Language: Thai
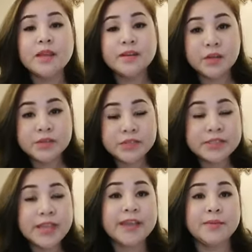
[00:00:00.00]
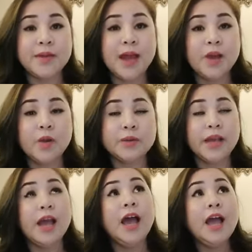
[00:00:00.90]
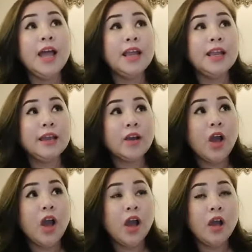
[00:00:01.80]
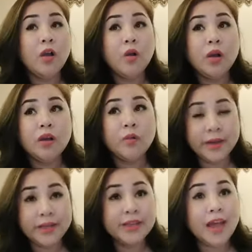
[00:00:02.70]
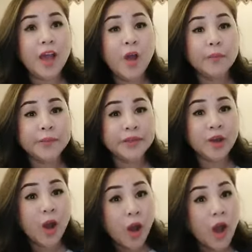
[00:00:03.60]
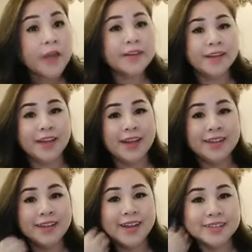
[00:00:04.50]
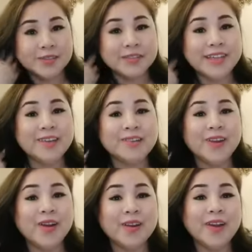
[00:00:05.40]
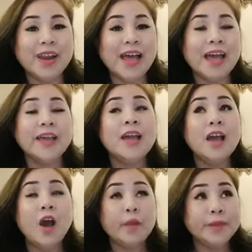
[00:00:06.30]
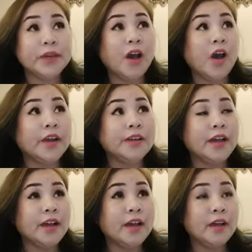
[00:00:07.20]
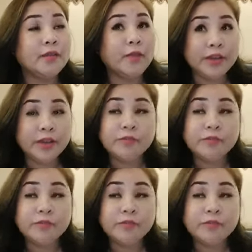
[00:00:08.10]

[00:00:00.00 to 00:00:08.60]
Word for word: เราจริงใจกับเขานะคะ แล้วก็วันนี้นะคะออกมีคอร์สนะคะ สนใจลงคอร์สออนไลน์ ออกมีคอร์สวันนี้